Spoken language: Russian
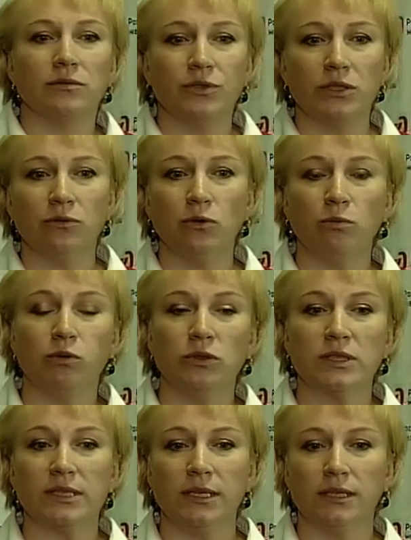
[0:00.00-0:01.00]
Всего
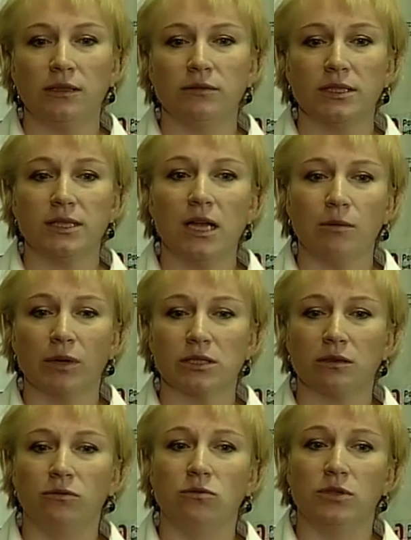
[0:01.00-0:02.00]
будет следовать на
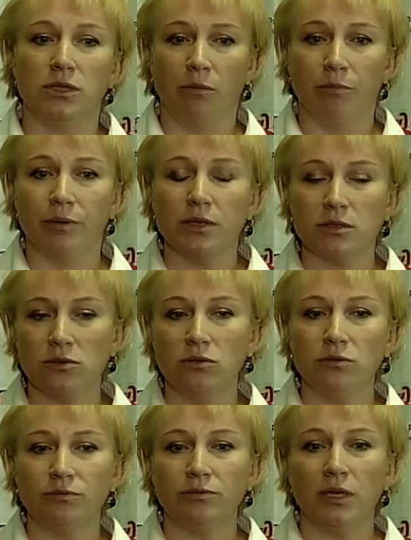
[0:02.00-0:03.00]
Москву 7
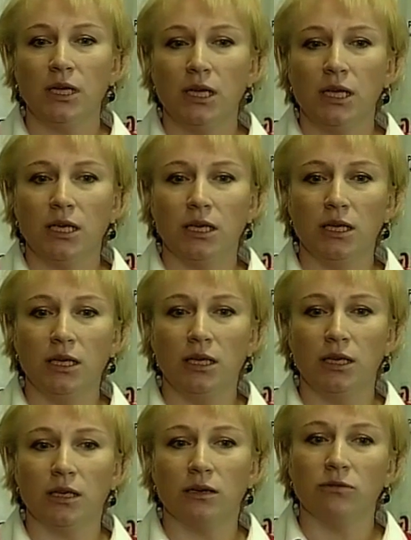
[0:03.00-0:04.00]
поездов
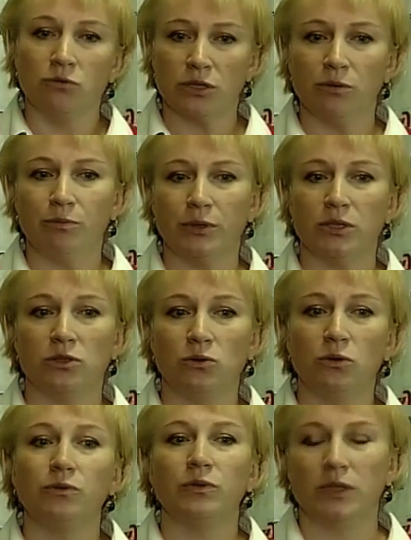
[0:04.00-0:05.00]
и 8
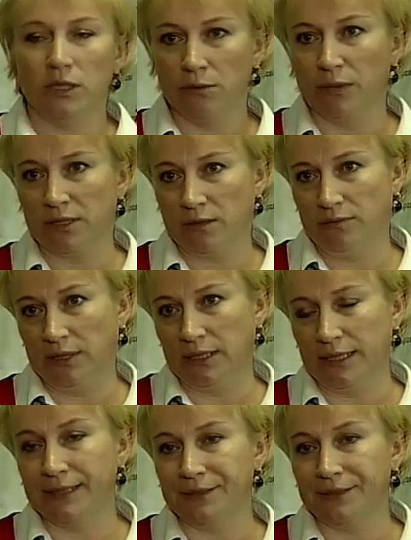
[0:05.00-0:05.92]
поездов из Москвы на